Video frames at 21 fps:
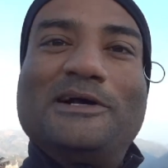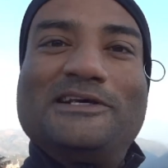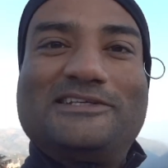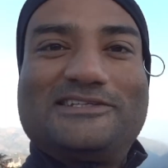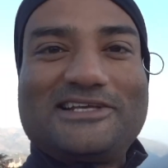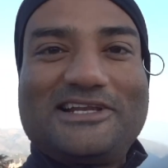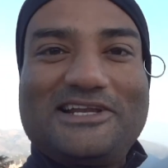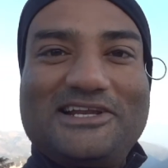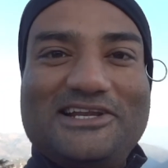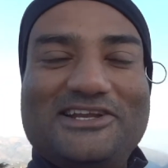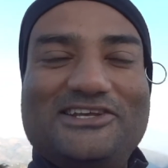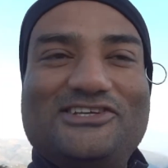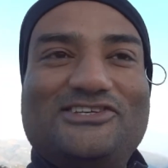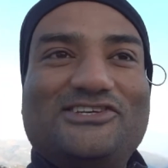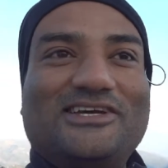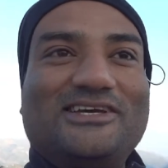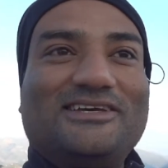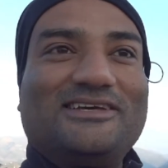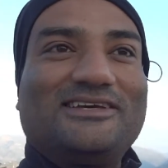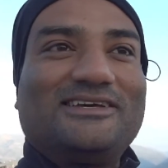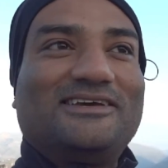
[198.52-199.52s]
मज़े लेने
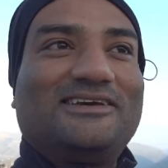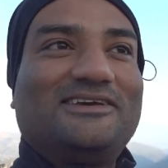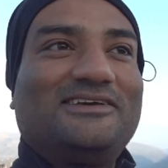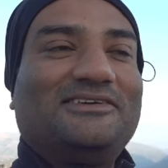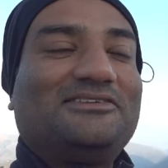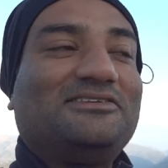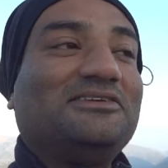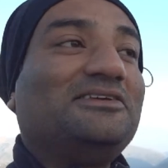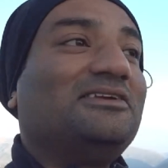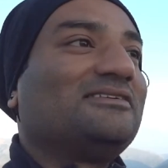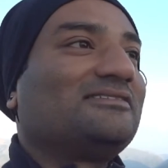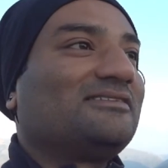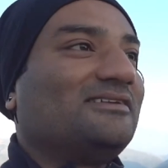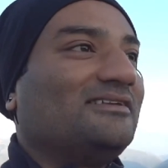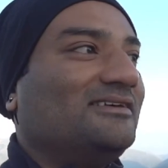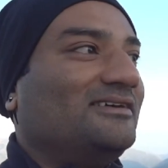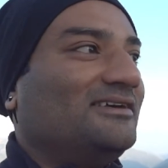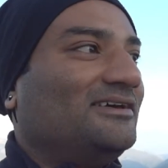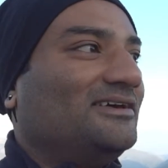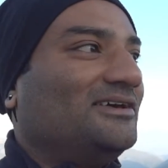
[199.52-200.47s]
चाहिए सीरियसली